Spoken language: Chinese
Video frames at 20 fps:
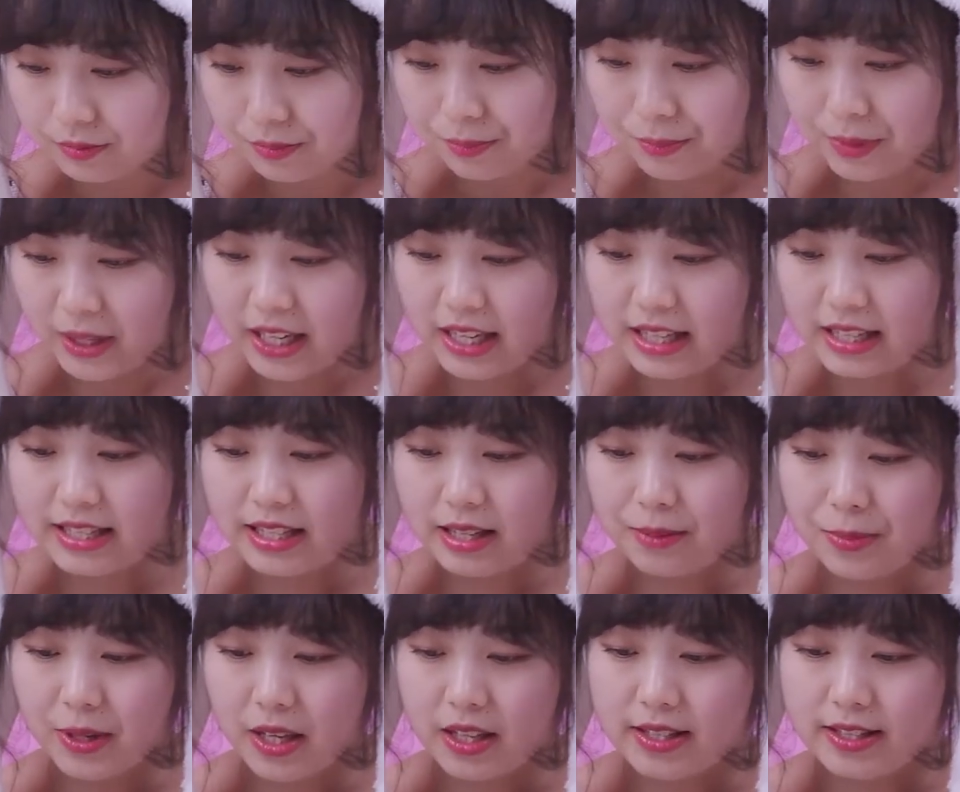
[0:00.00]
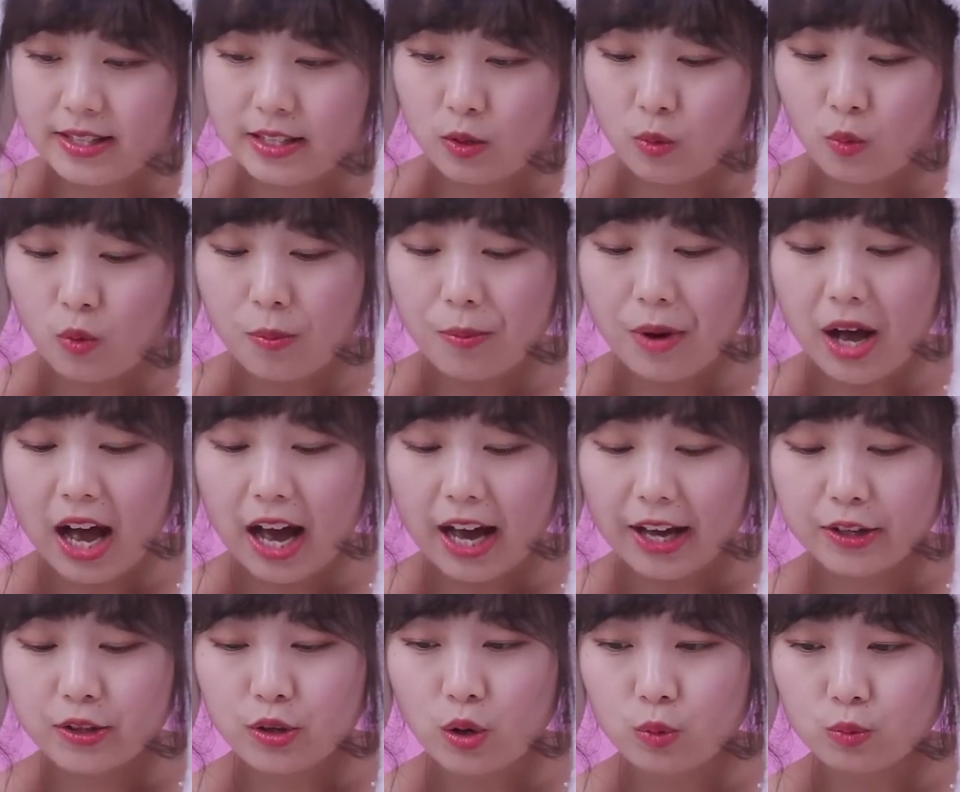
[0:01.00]
别急，别急，我们
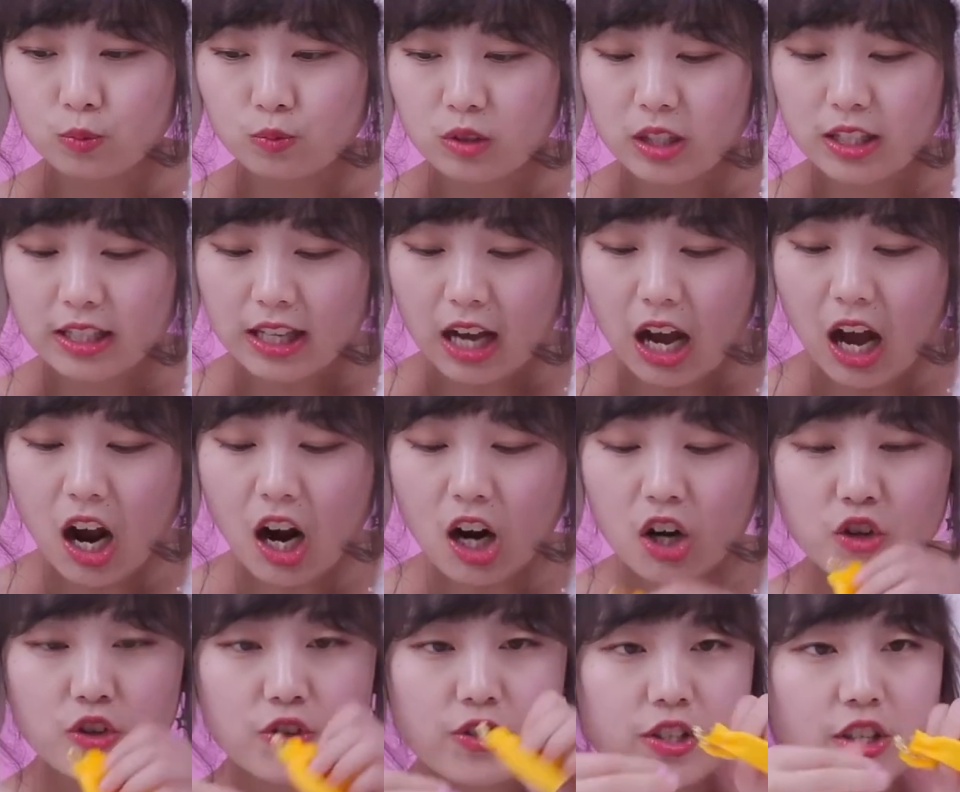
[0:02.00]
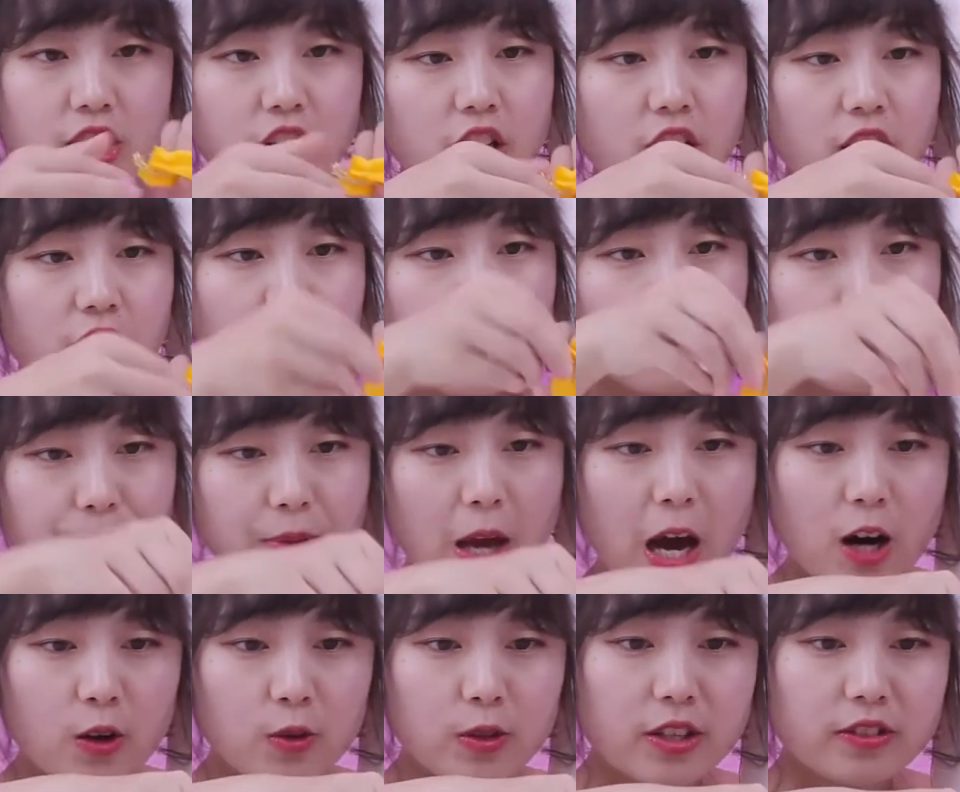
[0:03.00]
还有第二件
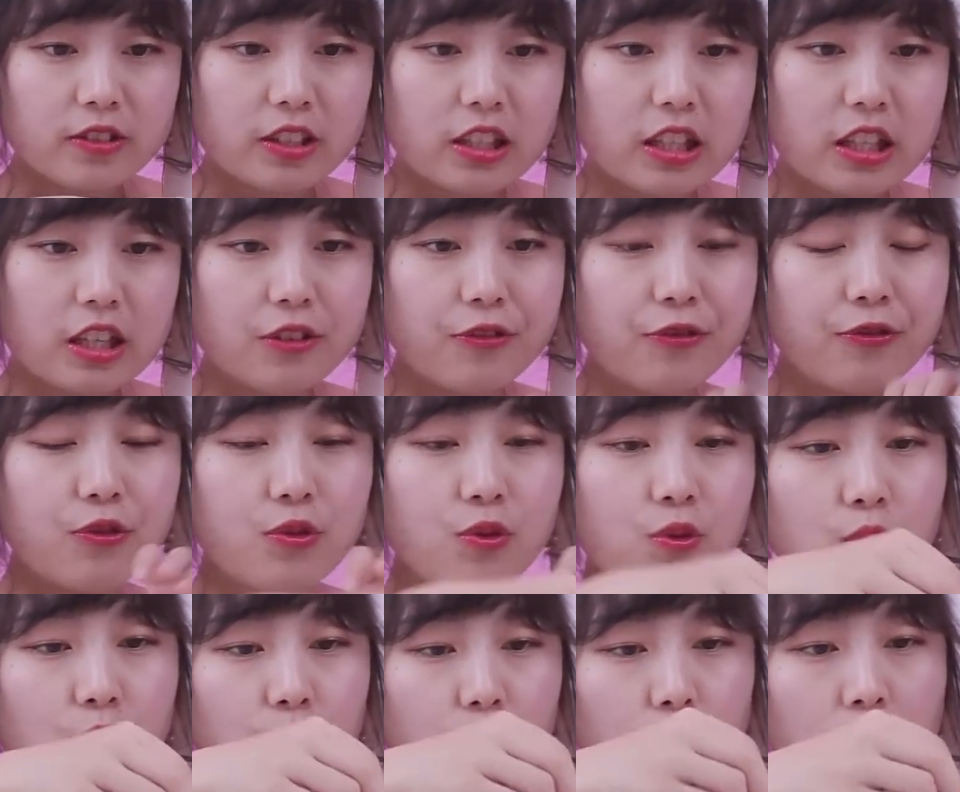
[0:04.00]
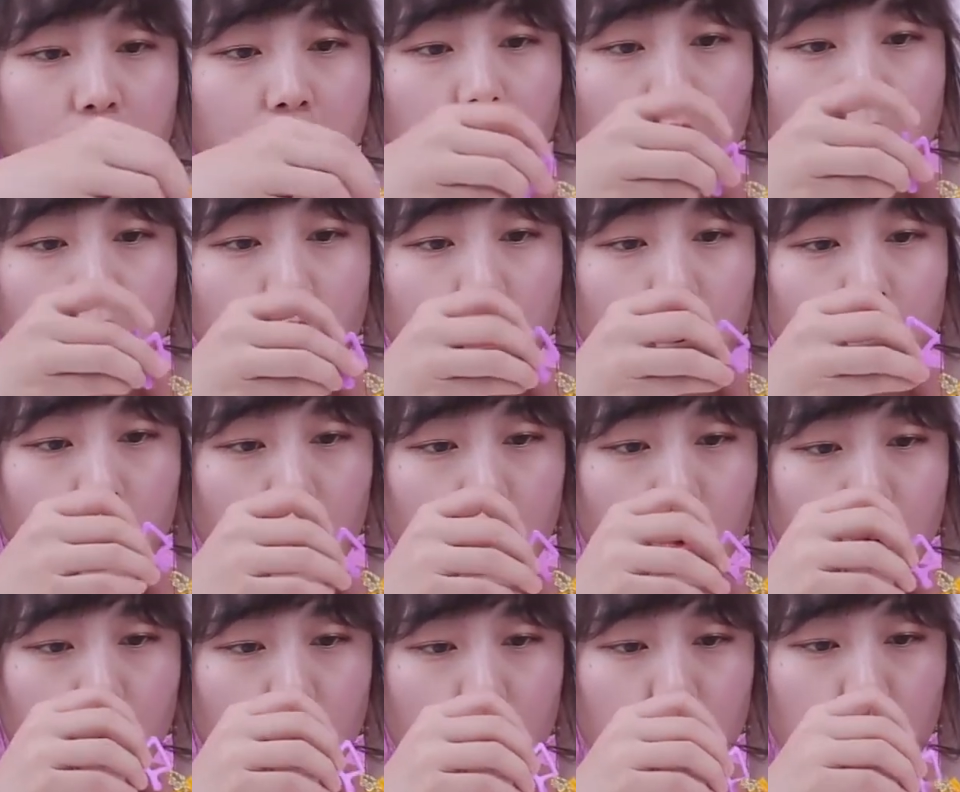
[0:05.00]
漂亮的衣服
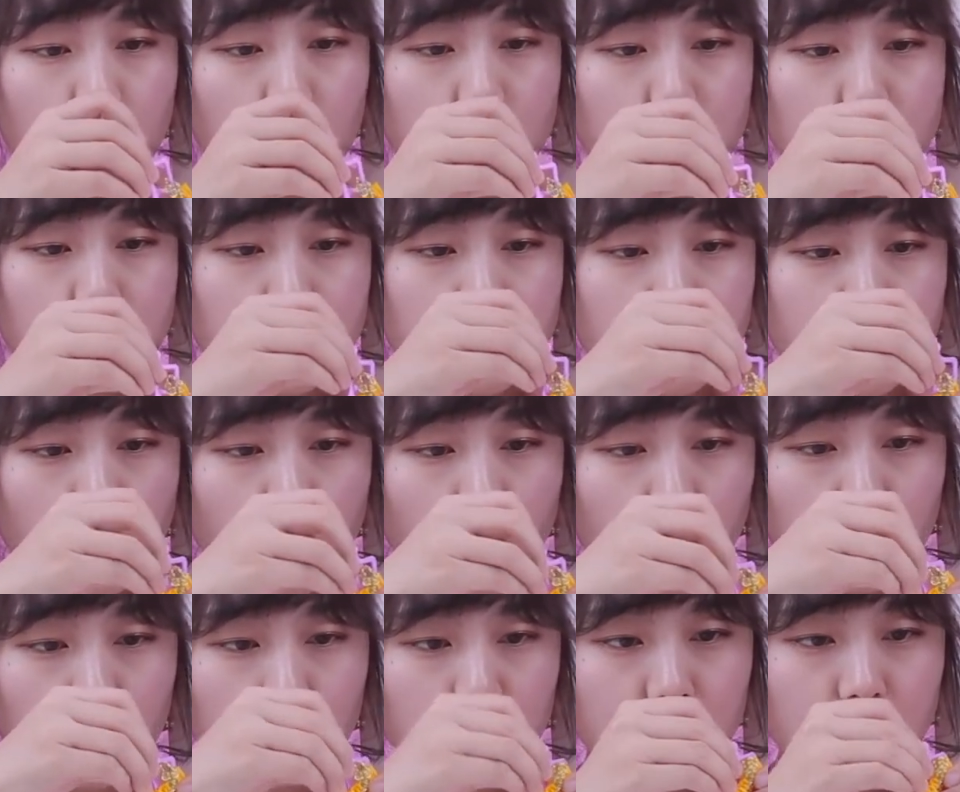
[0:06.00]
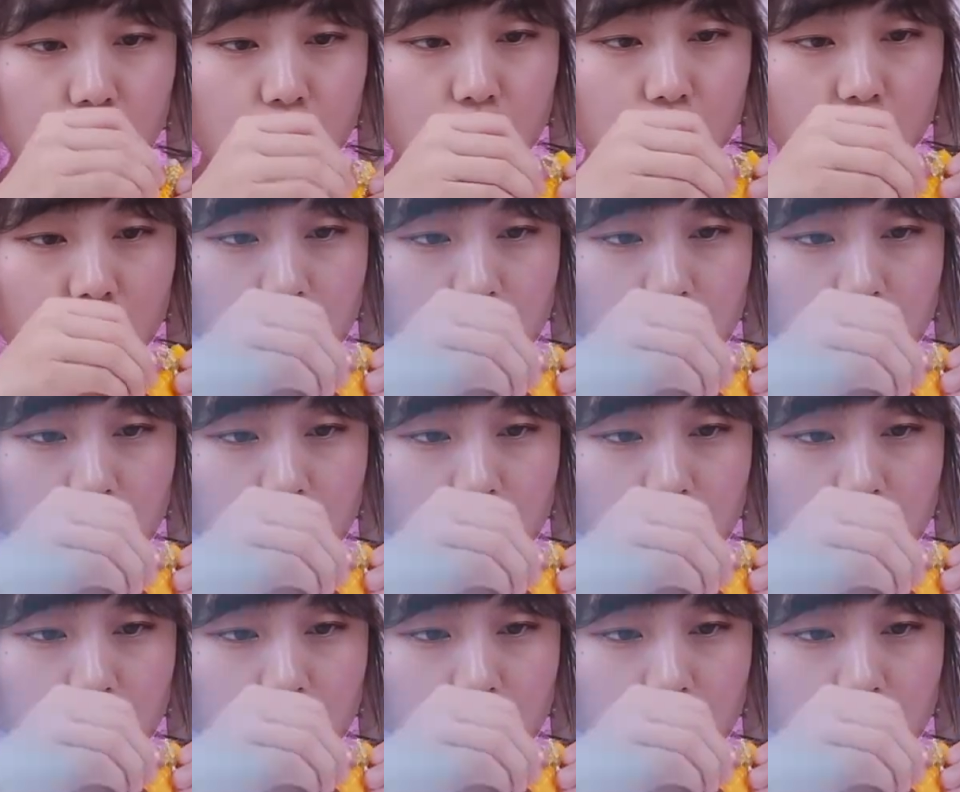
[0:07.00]
哦，是橙色